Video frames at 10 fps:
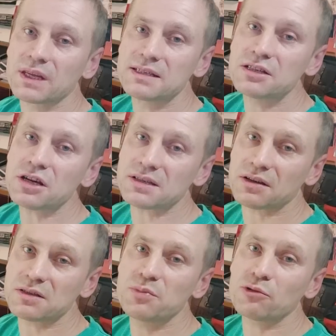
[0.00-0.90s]
Сейчас
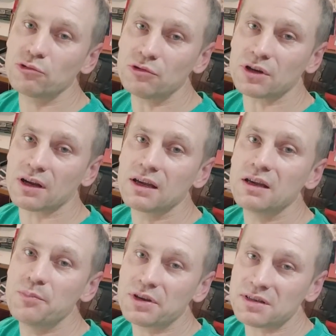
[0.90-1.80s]
разберу донора
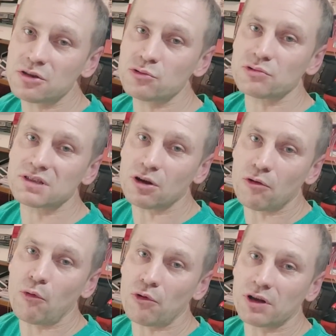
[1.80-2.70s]
и пересажу
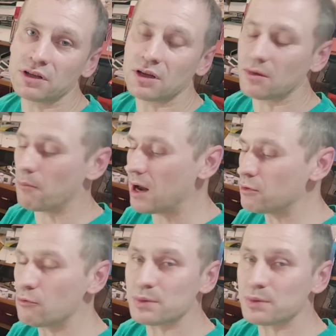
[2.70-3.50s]
здоровые органы больному